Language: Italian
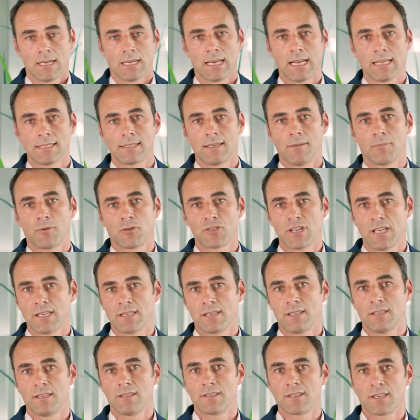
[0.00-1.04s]
grazie a
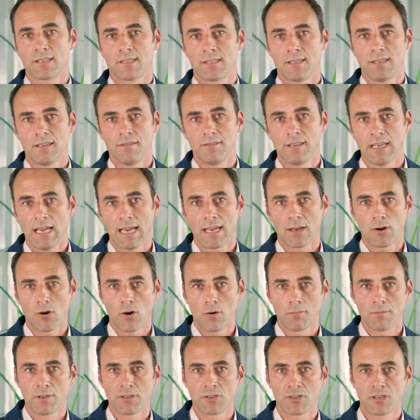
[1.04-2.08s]
processi digestivi
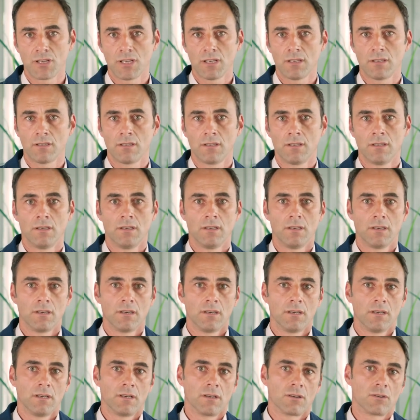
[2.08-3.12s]
aerobici
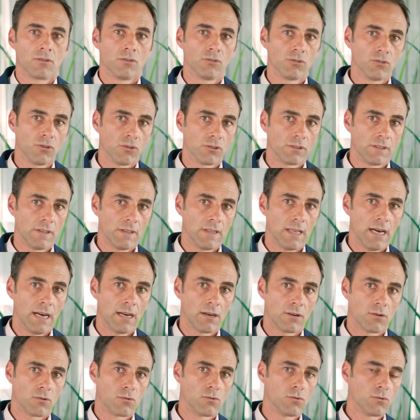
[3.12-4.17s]
condotti
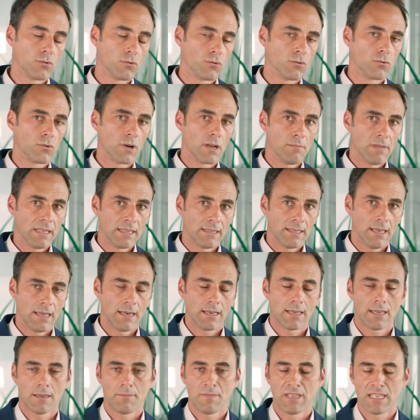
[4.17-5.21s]
da culture
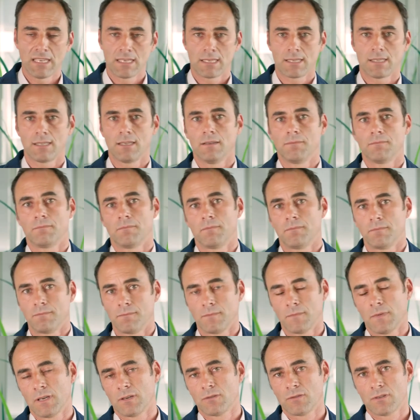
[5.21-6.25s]
batteriche miste,
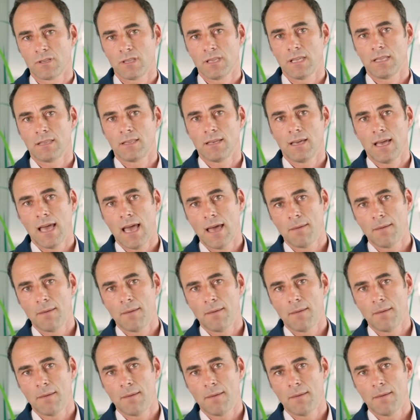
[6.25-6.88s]
le cosiddette